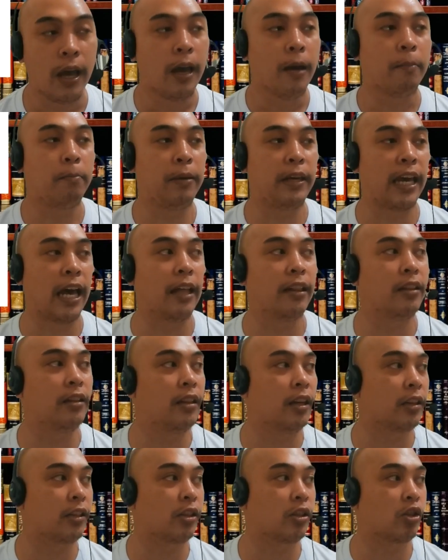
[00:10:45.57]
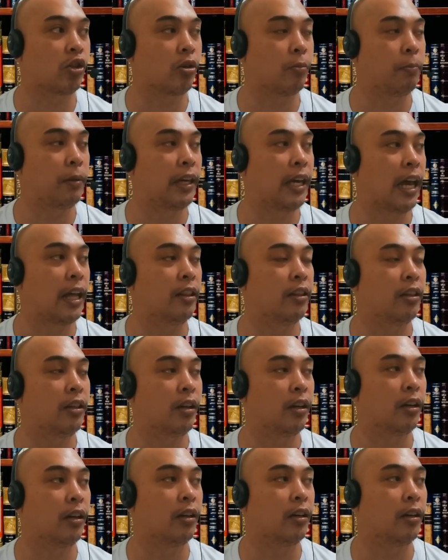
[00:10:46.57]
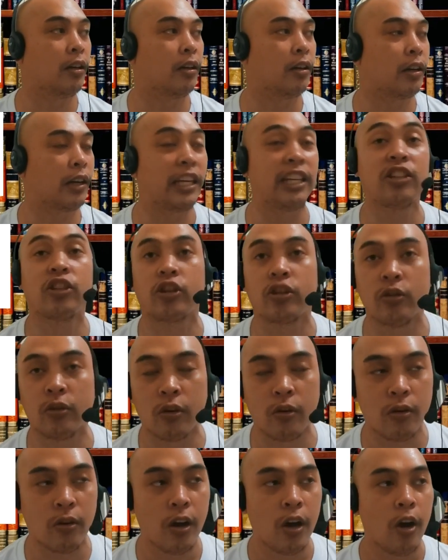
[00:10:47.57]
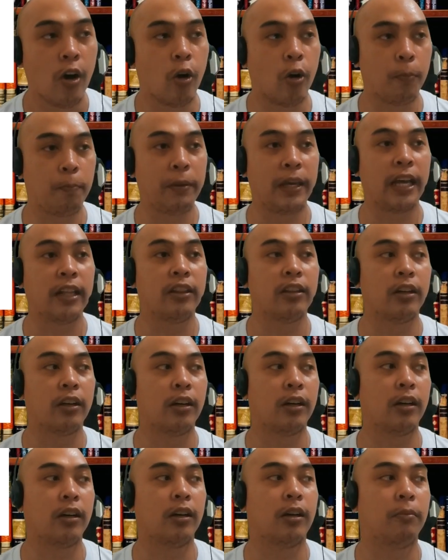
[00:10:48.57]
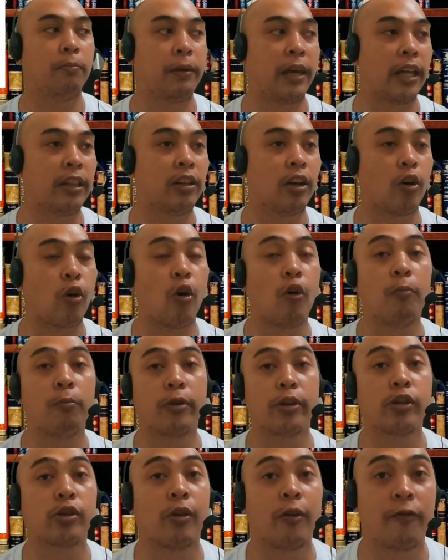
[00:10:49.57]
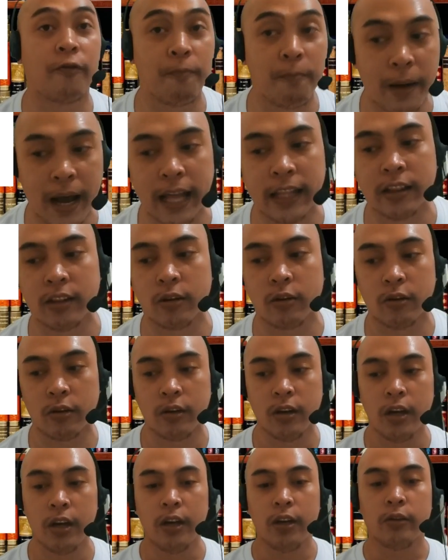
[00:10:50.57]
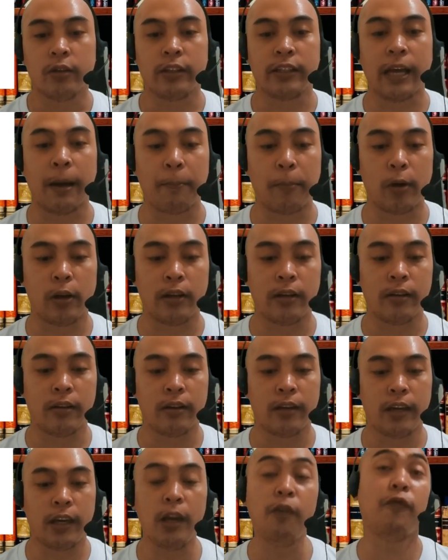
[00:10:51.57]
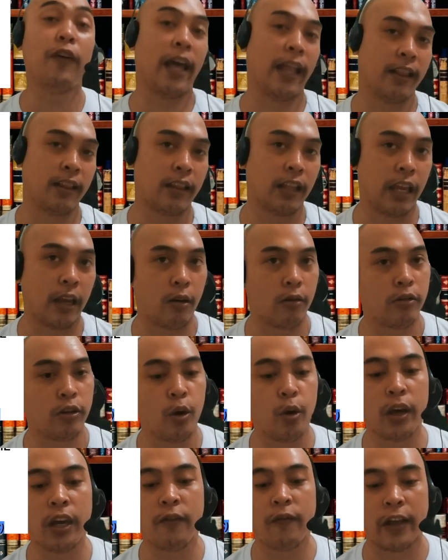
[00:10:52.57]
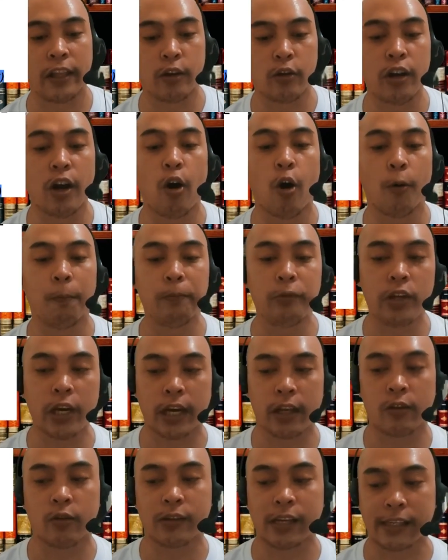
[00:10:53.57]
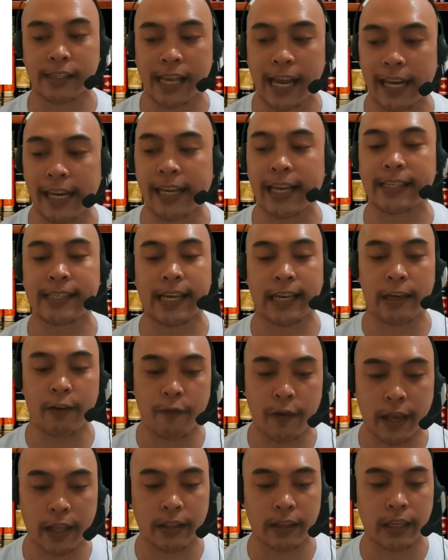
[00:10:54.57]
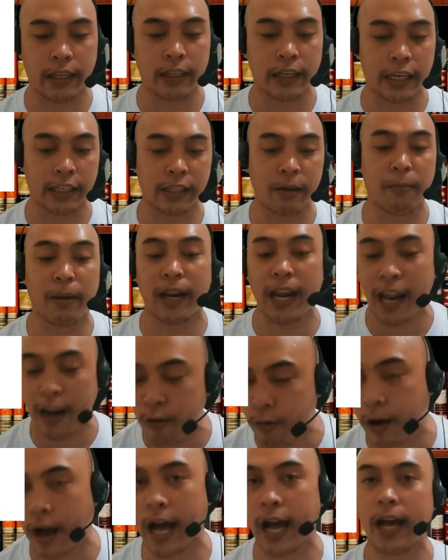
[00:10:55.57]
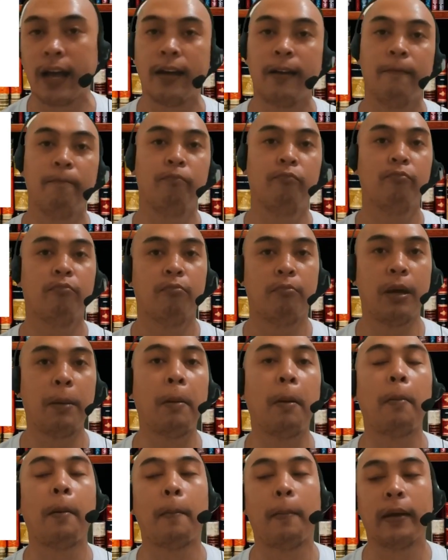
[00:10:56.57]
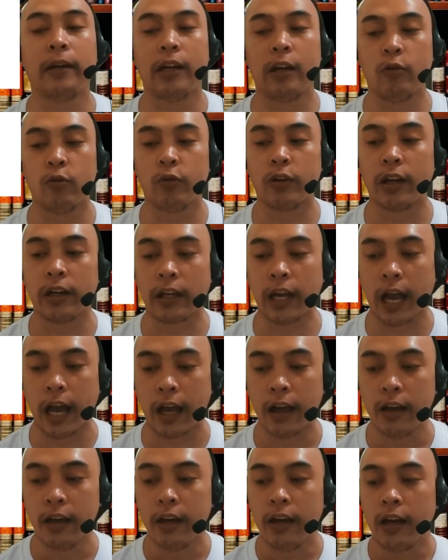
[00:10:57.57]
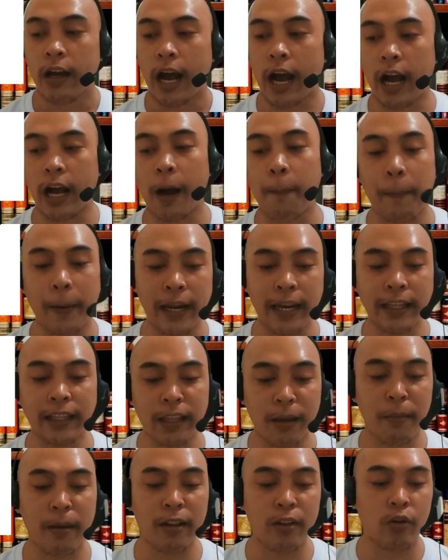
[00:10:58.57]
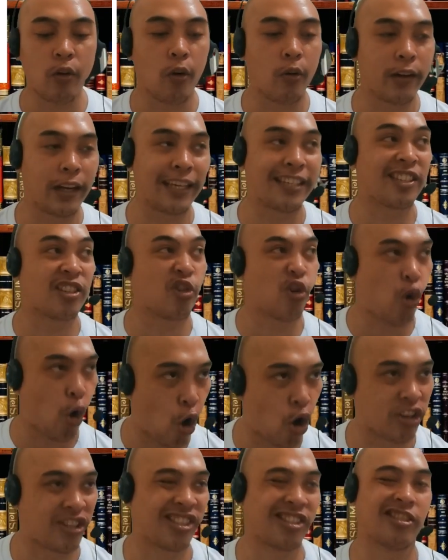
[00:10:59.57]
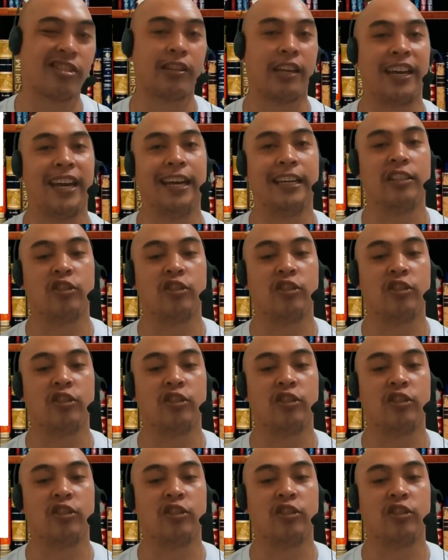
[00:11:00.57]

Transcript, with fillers: beyond the beyond the reach no or beyond the beyond the commerce of man no. For example, event, ayun, yung event, yun yung object no. Sasali ka sa event. In case na manalo ka, ay eh, mapapanalunan ka. Ang kapalit naman doon is cost. Ayan.